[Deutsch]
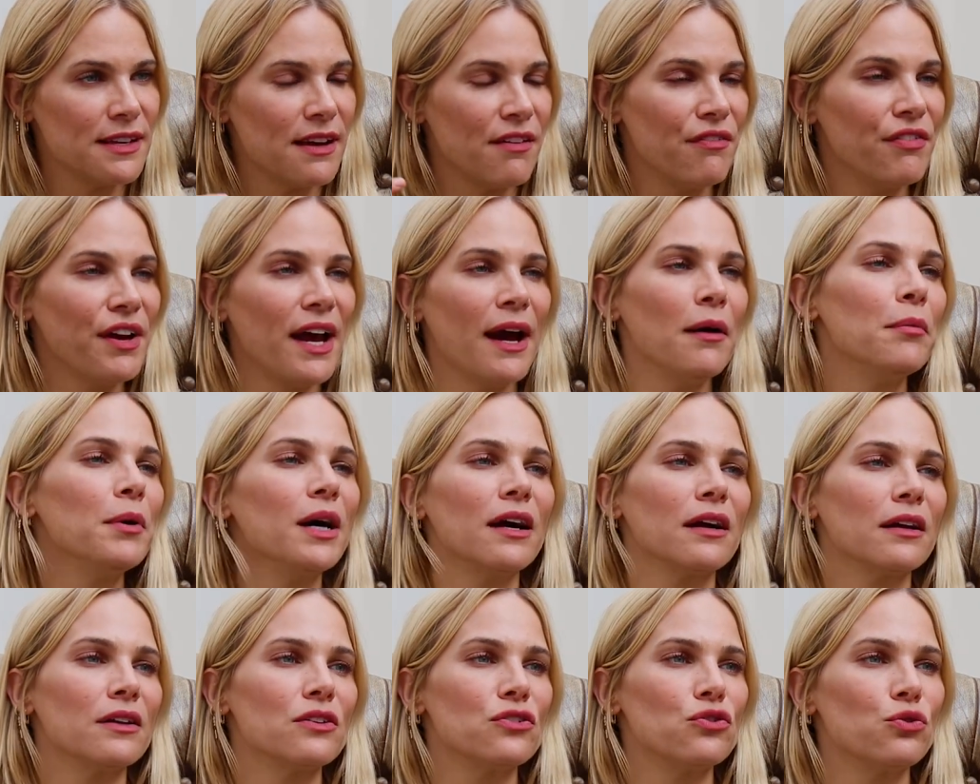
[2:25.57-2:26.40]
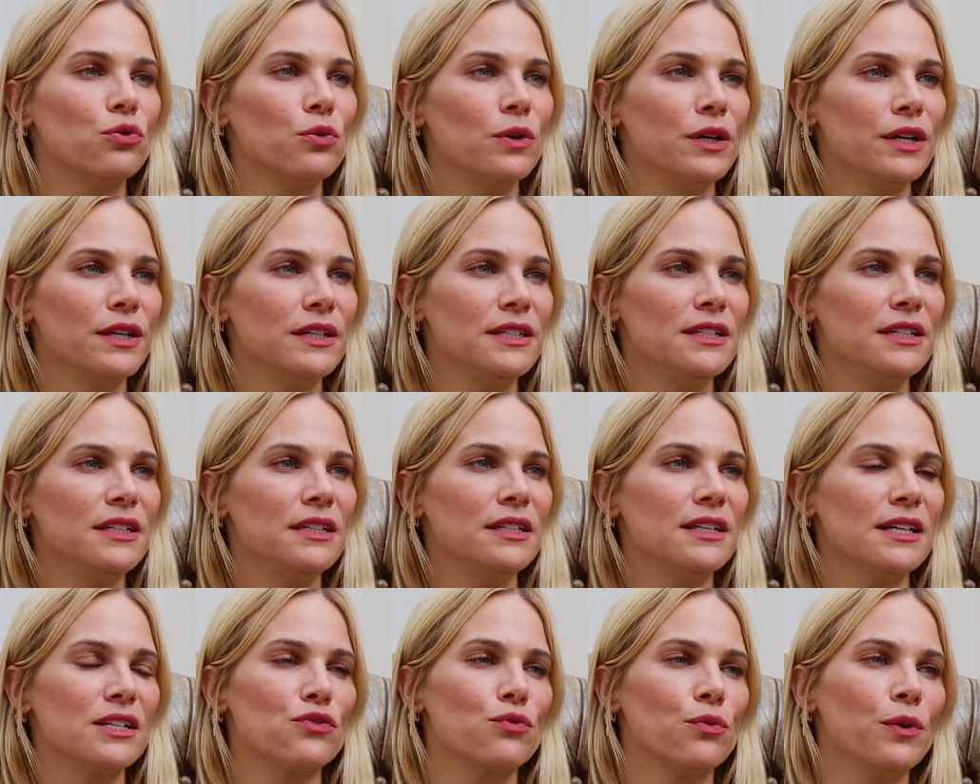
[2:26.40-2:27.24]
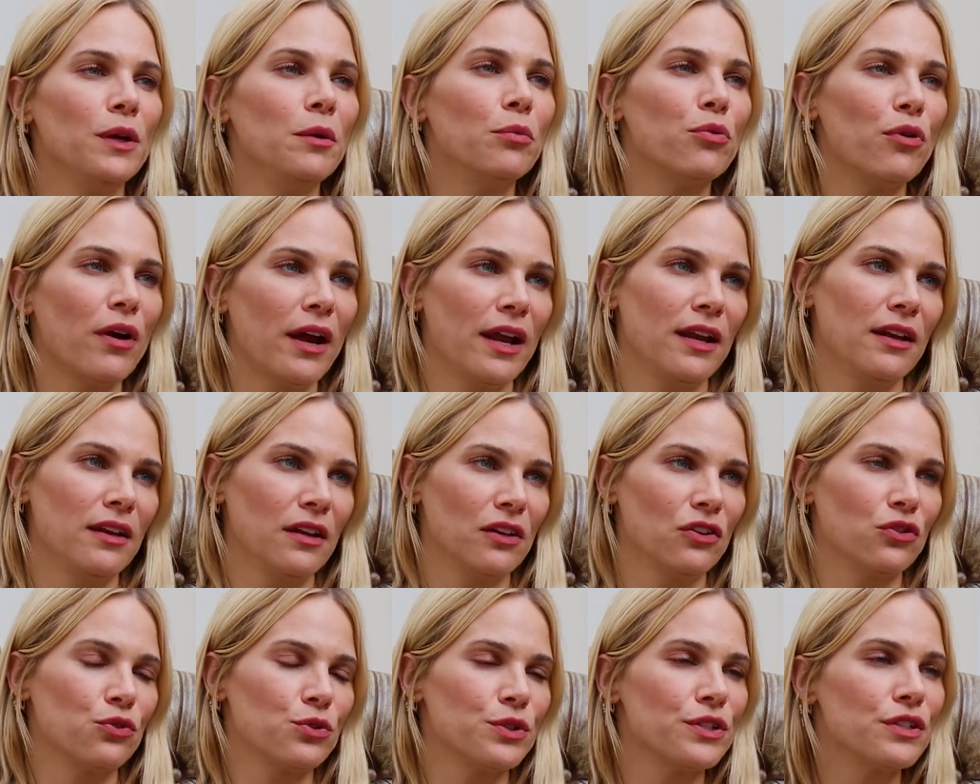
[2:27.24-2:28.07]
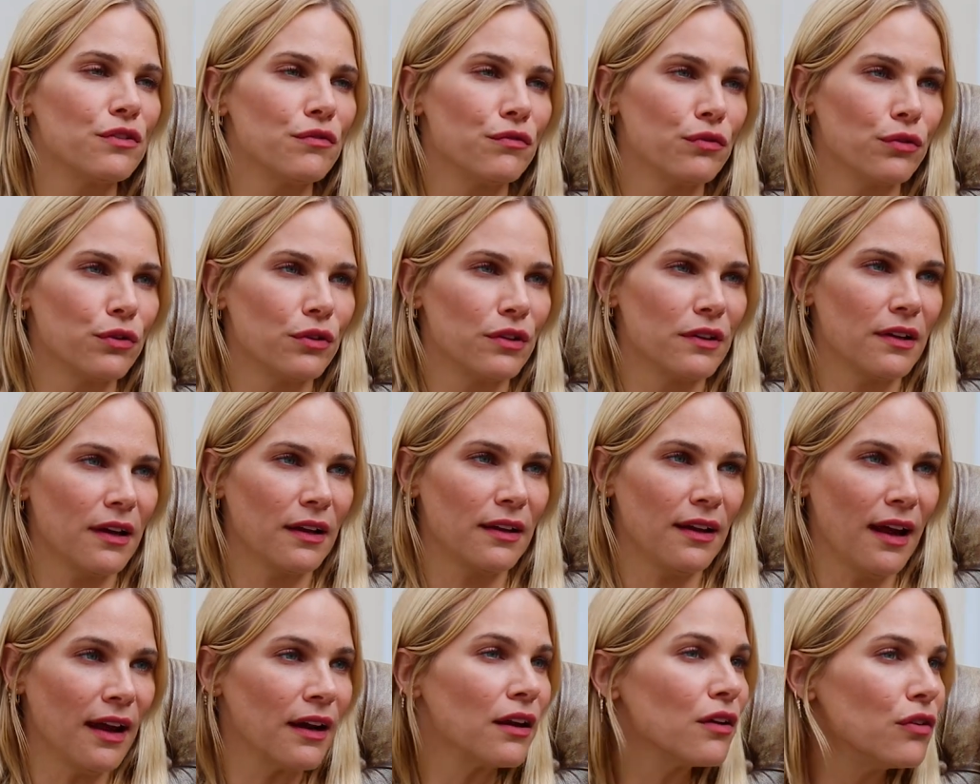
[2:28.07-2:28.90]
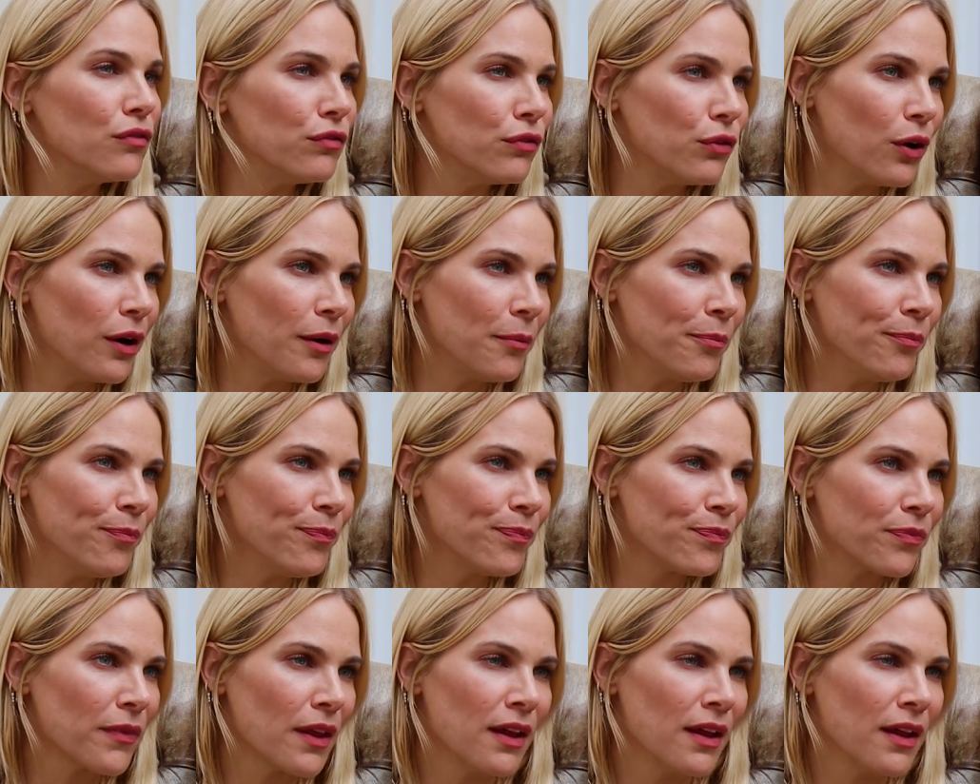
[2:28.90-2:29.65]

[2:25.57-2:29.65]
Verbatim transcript: der Werbeagentur, die das Rebranding durchgeführt hat, angeworben.